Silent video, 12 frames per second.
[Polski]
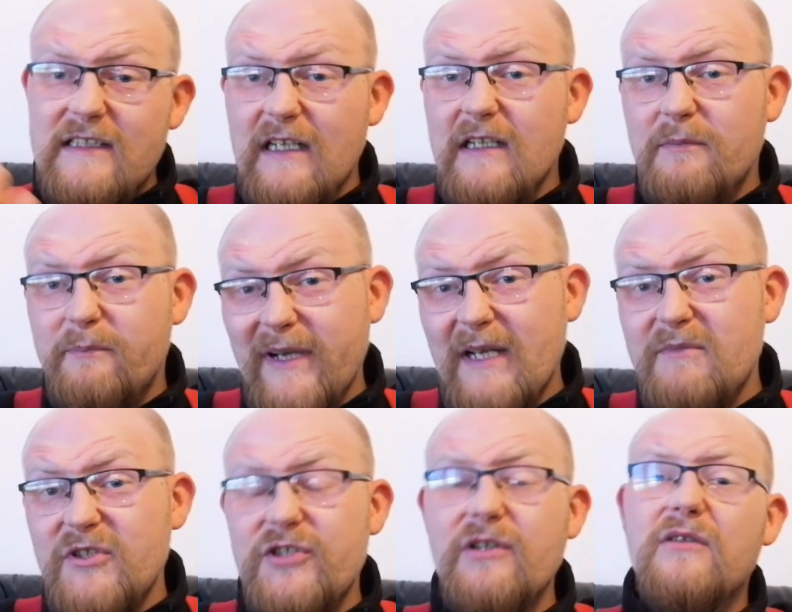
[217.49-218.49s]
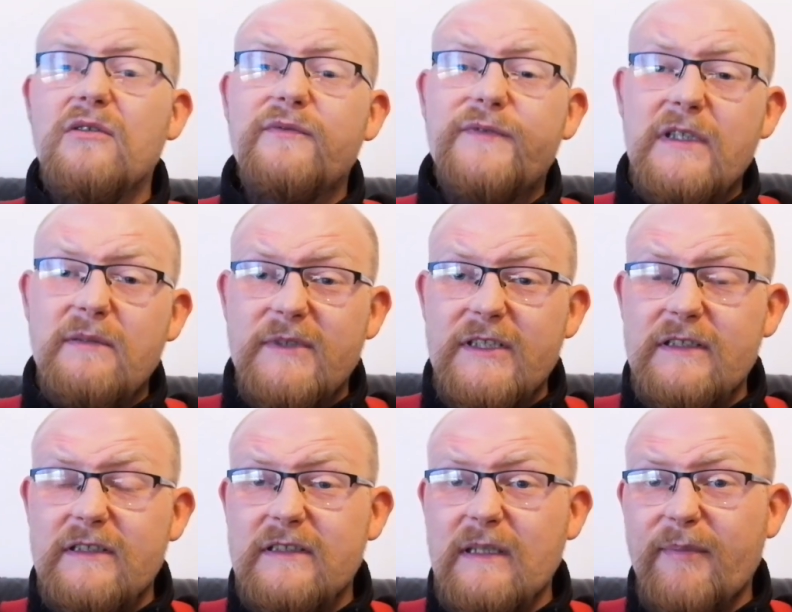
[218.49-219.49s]
jak B mi ściągnął
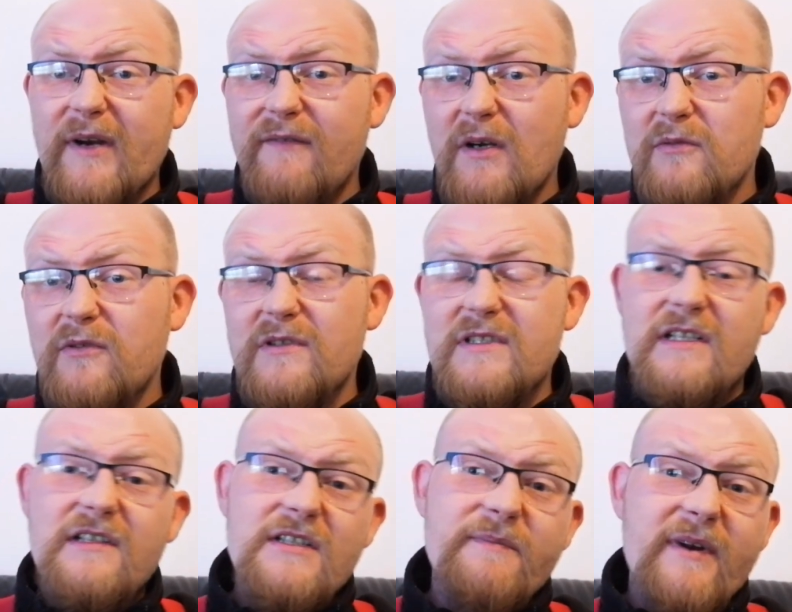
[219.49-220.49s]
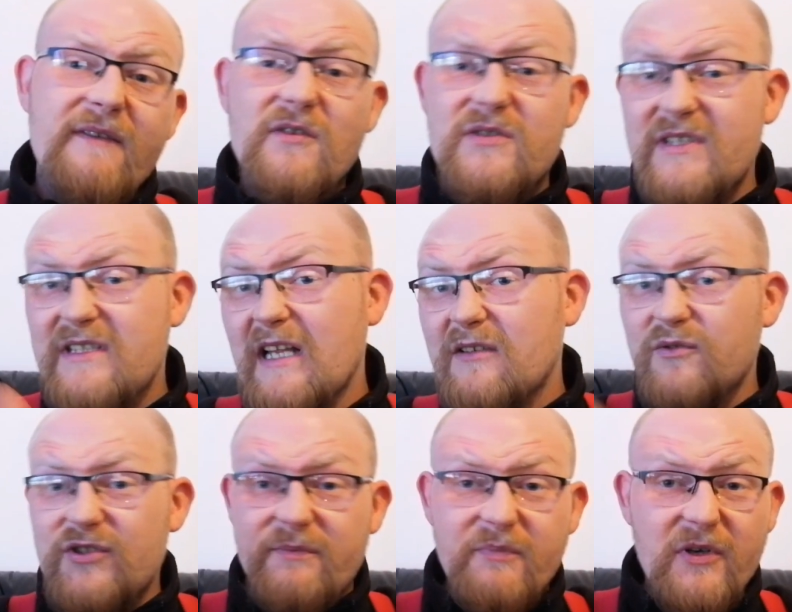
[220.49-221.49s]
filmik za prawa autorskie, gdzie prawo cytatu
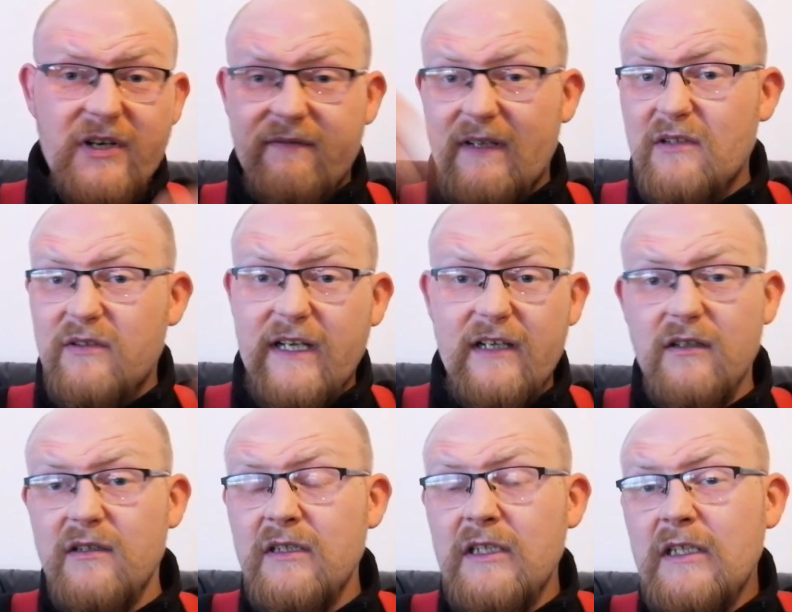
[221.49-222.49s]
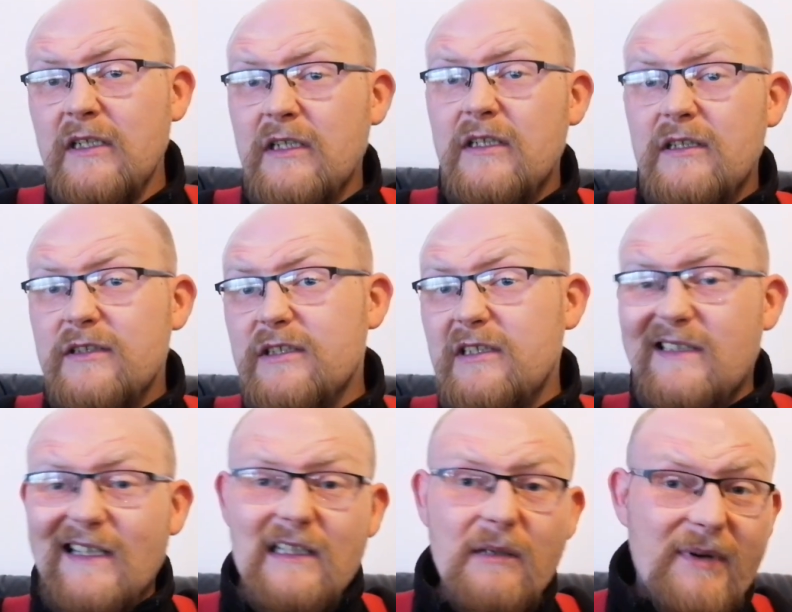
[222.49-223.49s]
się pokrywa do tego, czyli
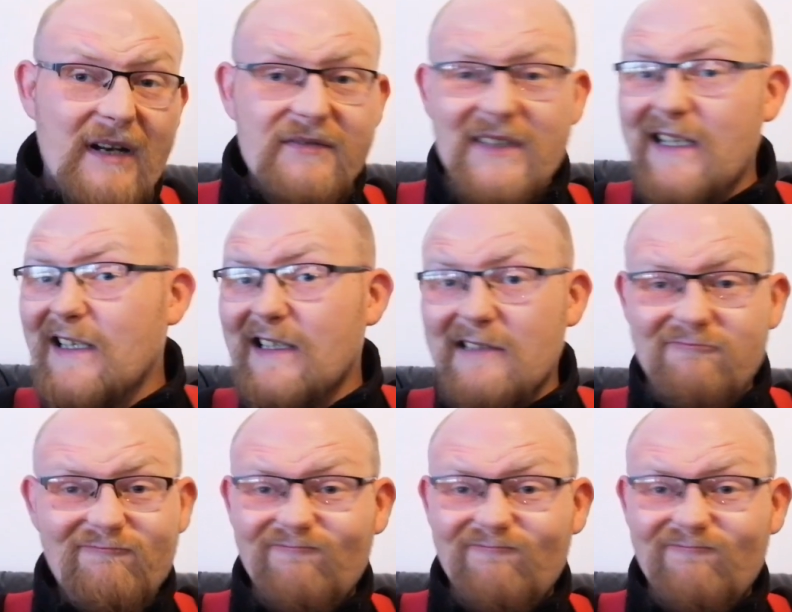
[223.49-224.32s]
tak naprawdę,